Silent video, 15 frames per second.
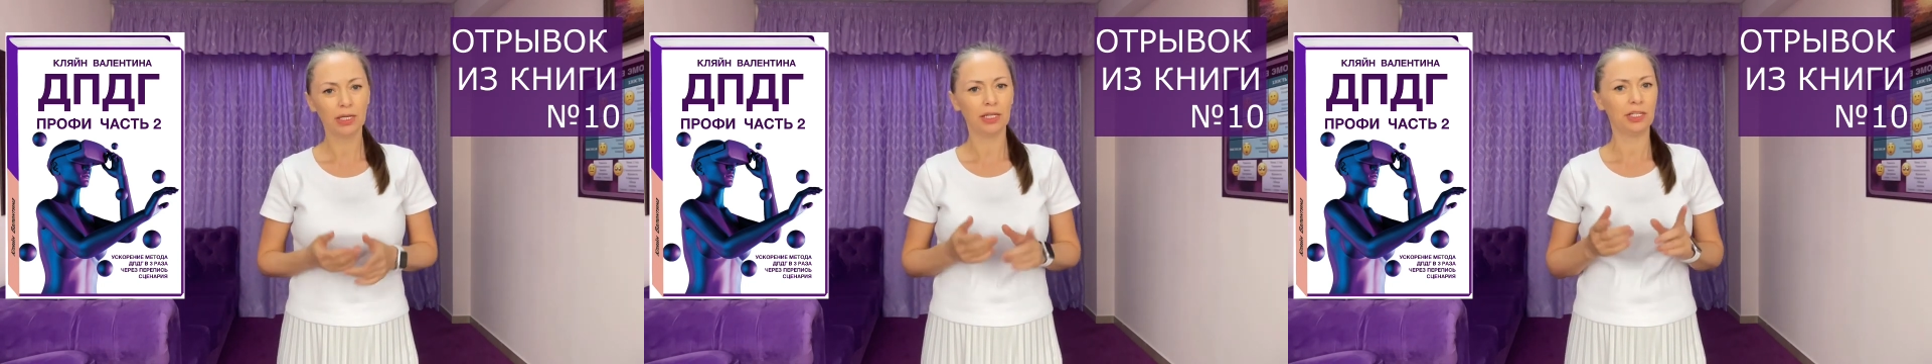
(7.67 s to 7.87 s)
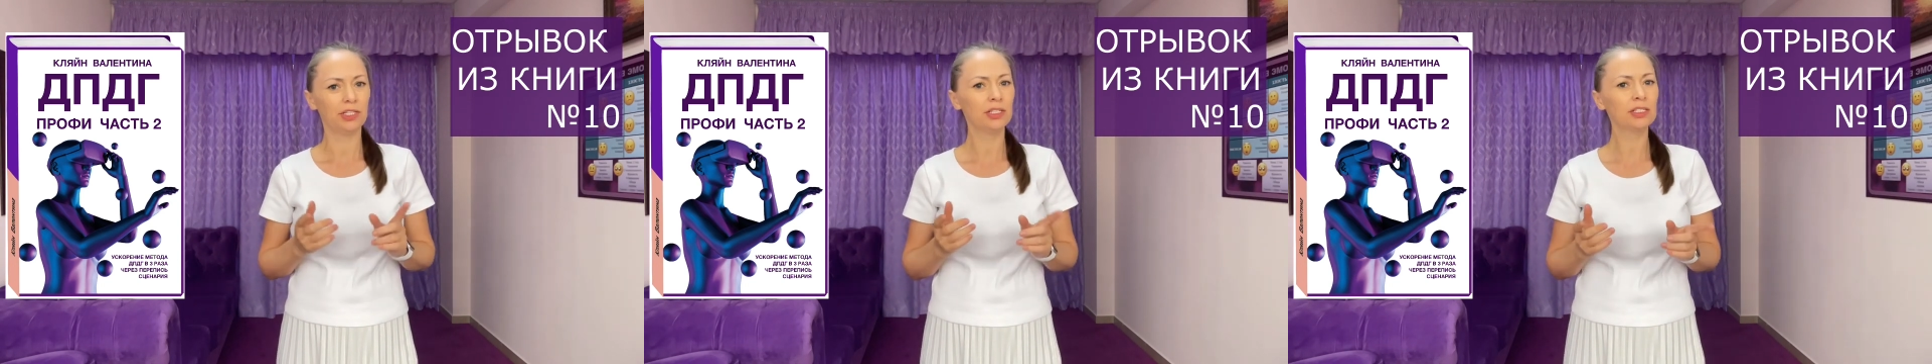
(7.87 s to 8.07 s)

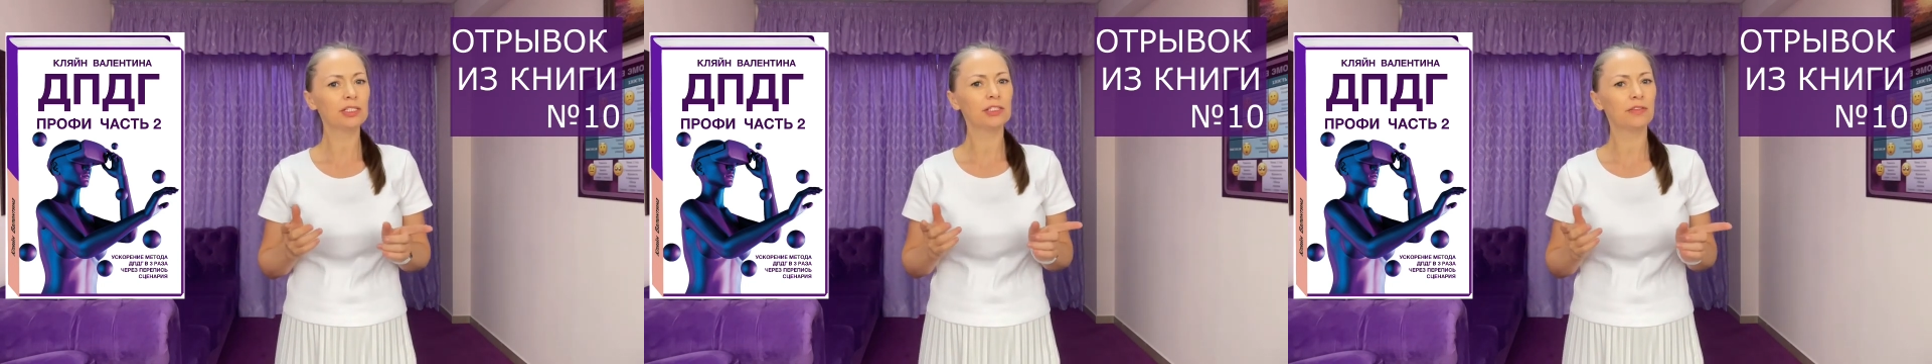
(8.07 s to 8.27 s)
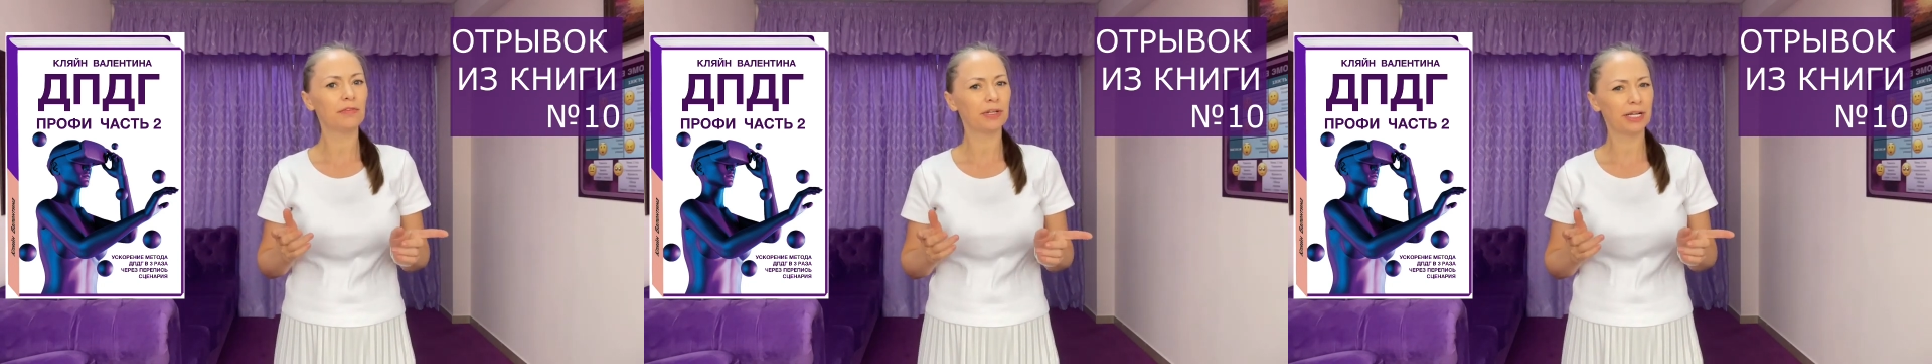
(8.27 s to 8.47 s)

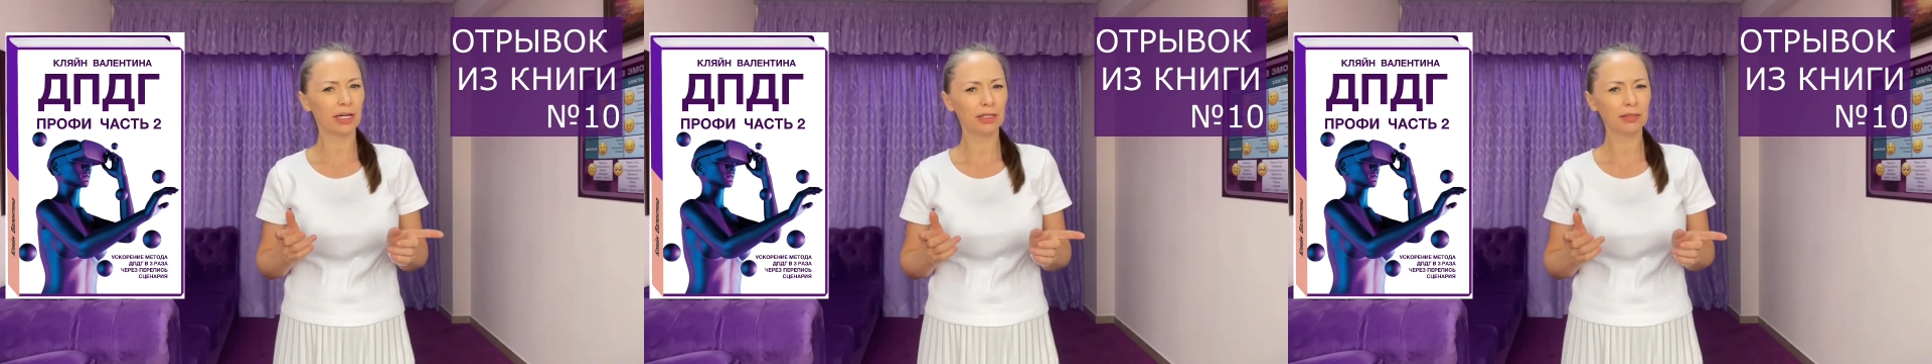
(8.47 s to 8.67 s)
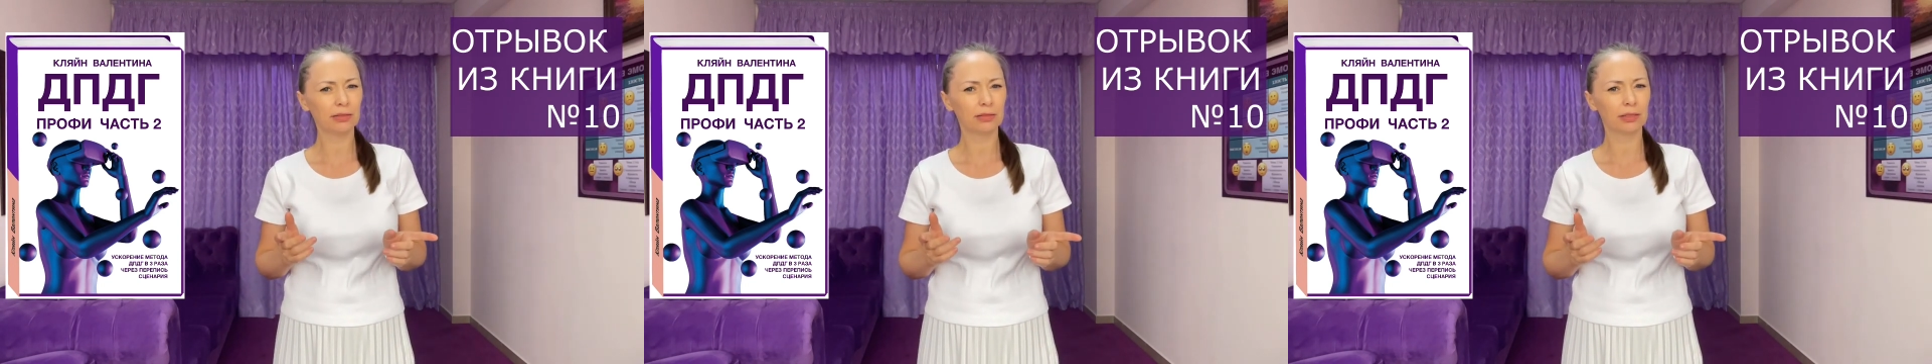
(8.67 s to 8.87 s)
Единственный
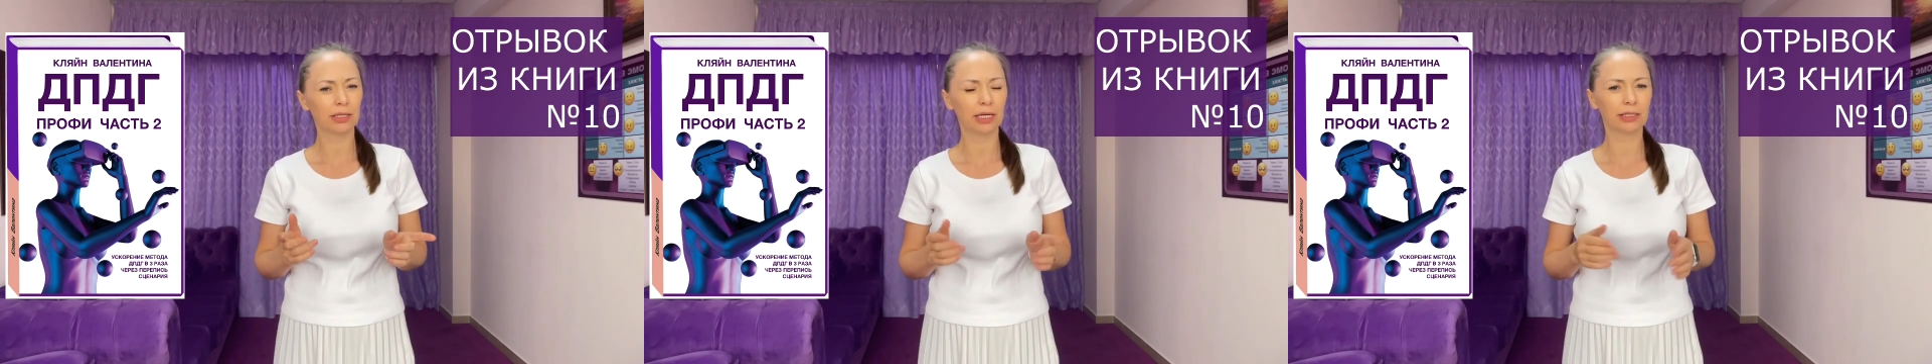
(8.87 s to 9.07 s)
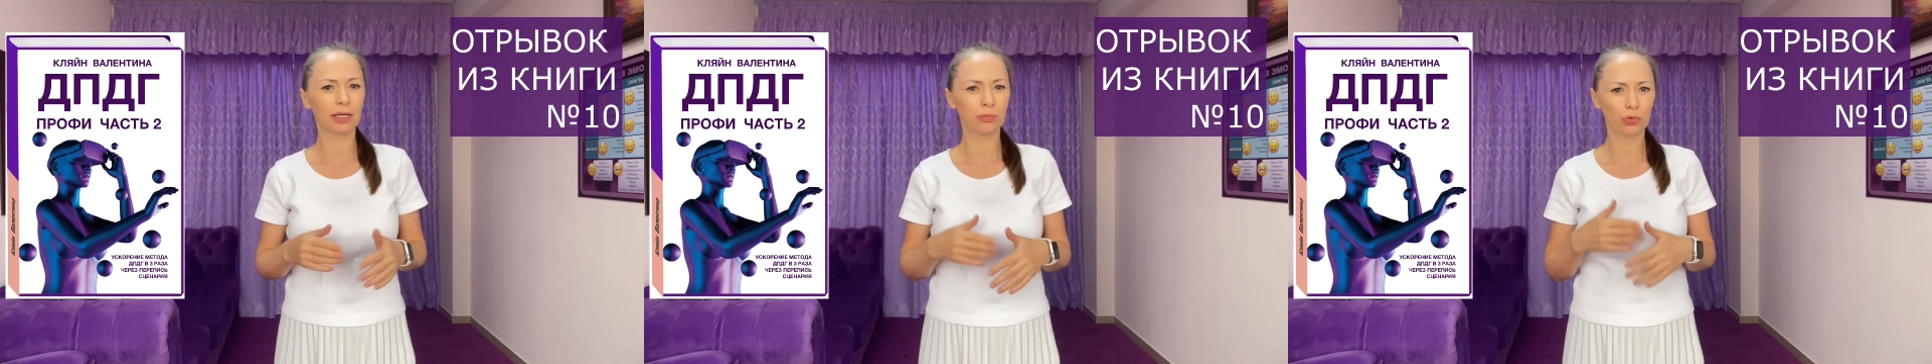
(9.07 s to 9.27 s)
вариант,
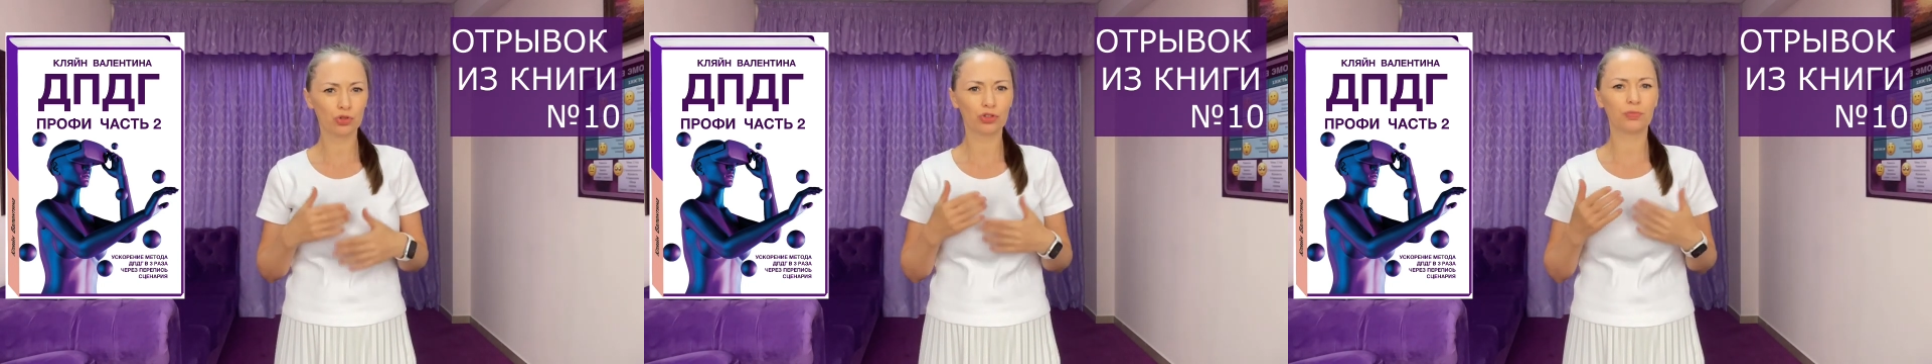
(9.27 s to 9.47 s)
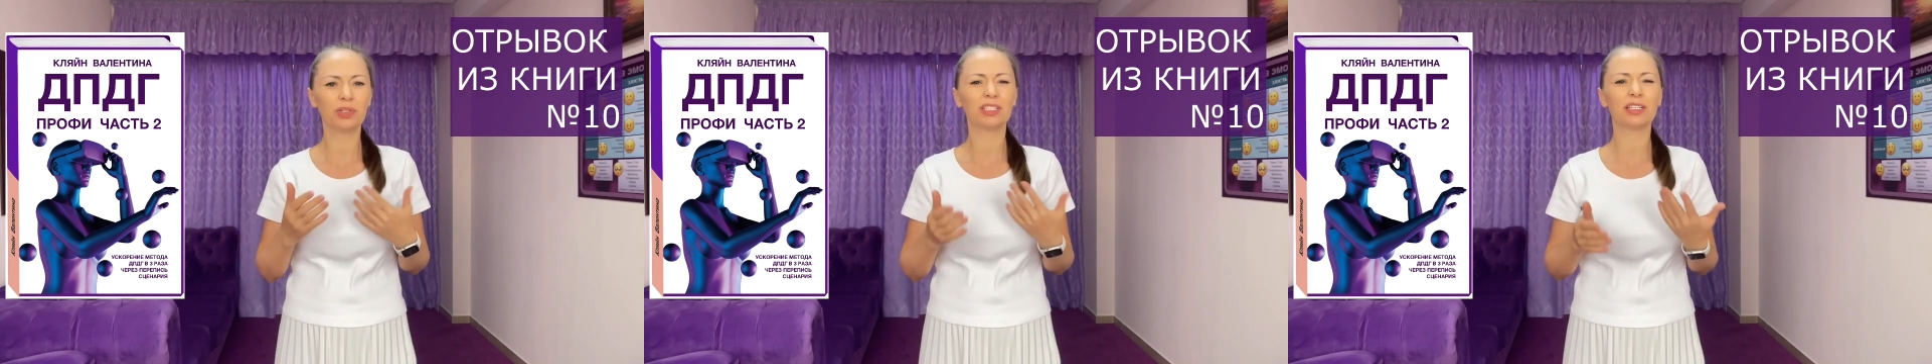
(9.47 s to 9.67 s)
когда
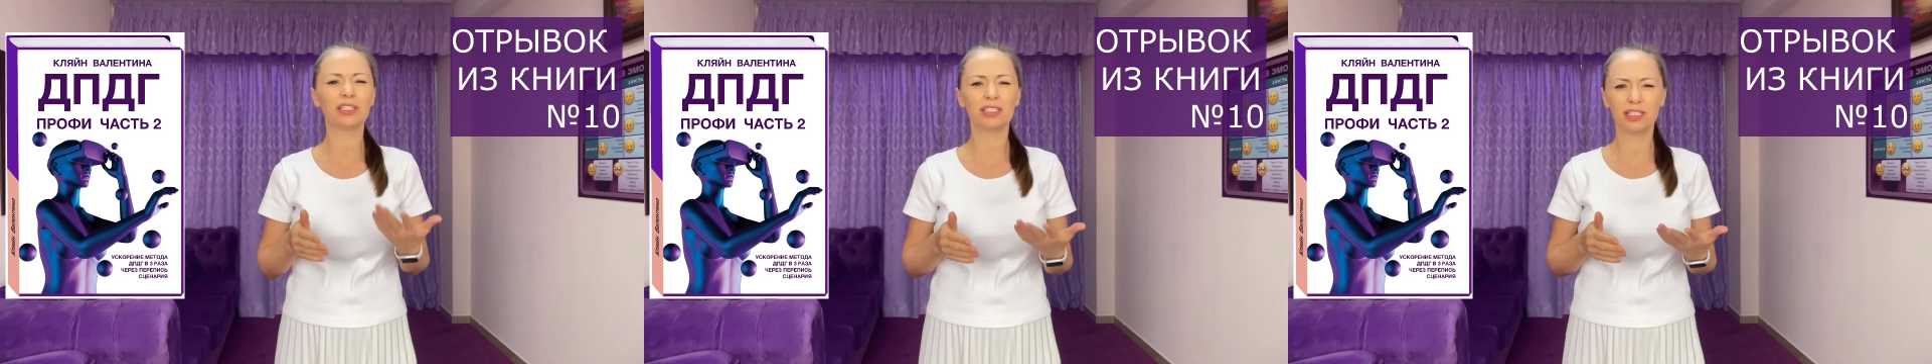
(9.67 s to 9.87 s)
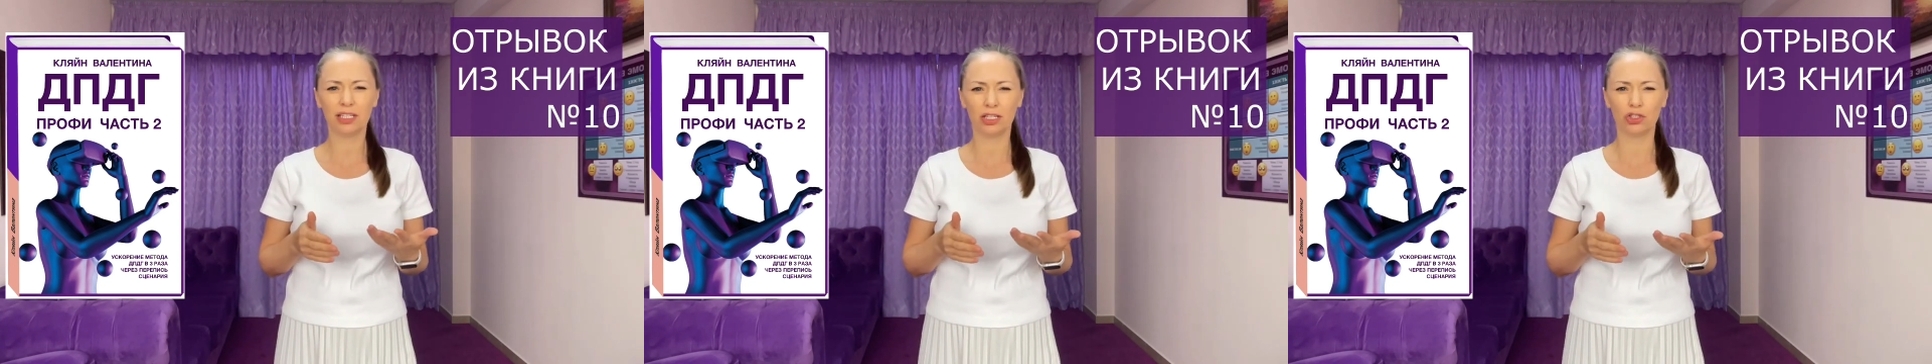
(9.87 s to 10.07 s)
может быть
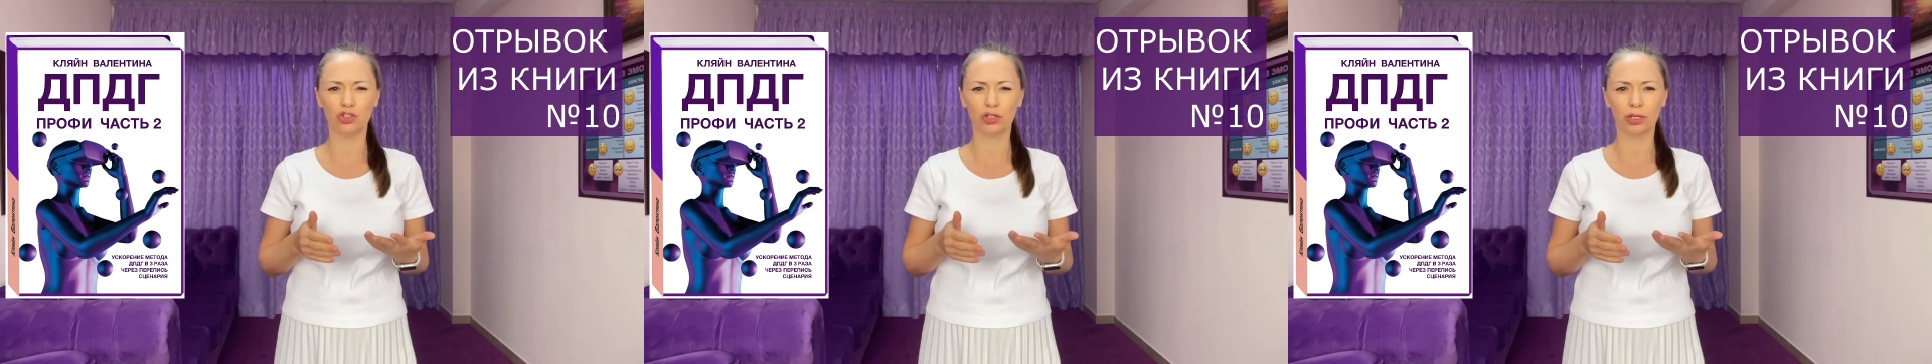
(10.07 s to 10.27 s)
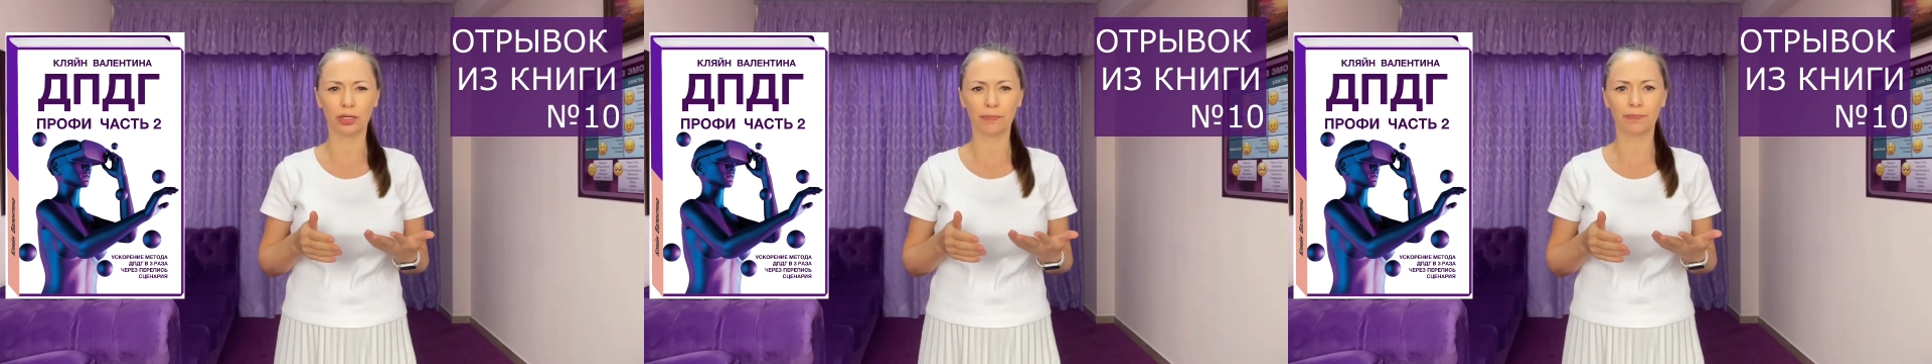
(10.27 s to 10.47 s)

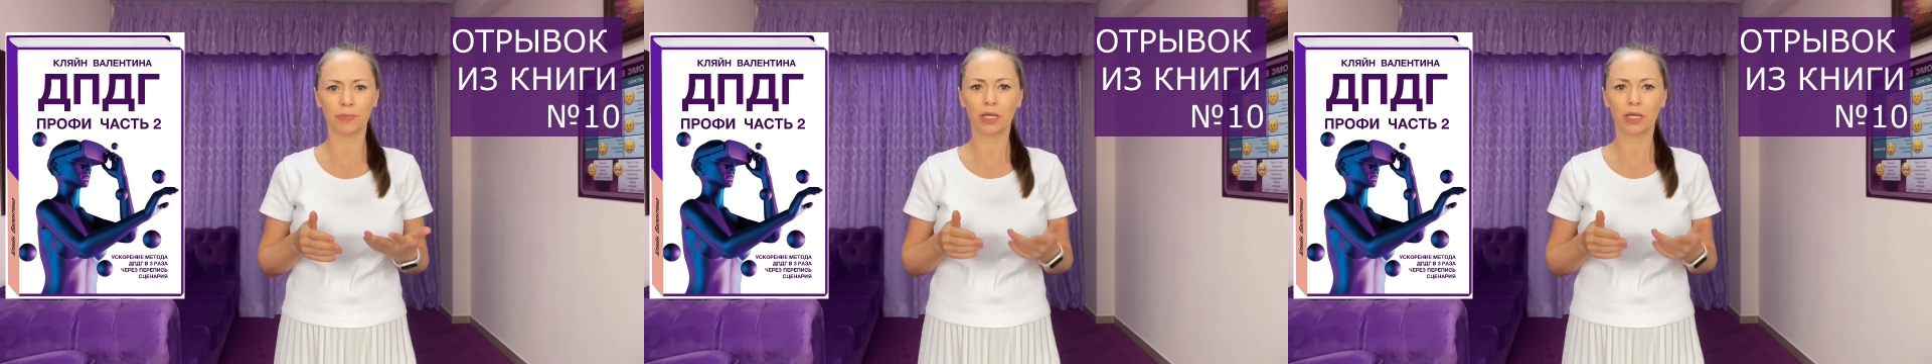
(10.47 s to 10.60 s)
осечка,